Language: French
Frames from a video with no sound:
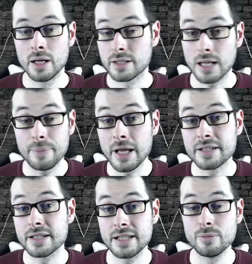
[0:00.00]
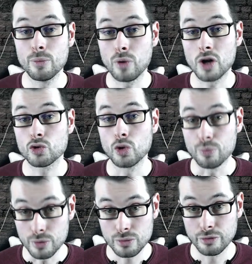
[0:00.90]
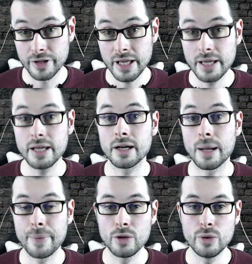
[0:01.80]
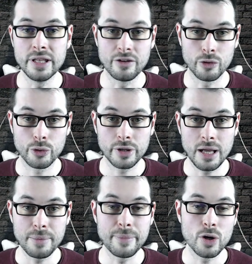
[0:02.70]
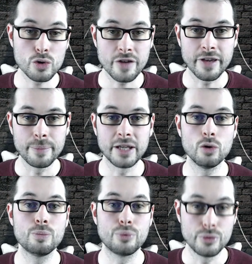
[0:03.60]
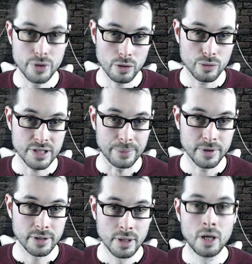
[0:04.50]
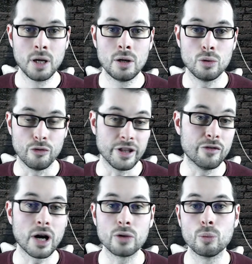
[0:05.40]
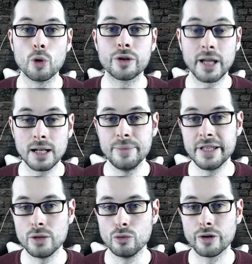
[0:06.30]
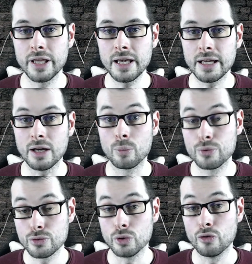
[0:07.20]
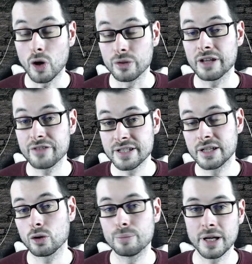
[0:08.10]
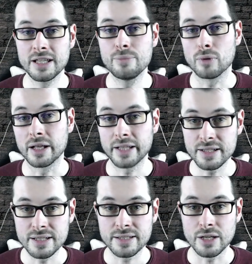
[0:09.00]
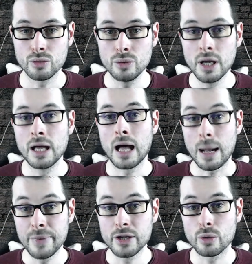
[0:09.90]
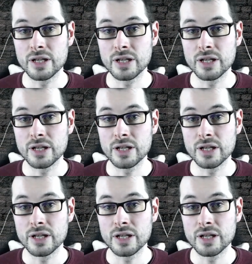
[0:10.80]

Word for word: Simple et accessible pour un jeu de pose d'ouvriers, Rapa n'invente rien mais mélange avec brio plusieurs concepts. Le fait d'avoir un nombre très limité d'ouvriers et en plus de devoir en investir une partie pour la taille des statues implique que les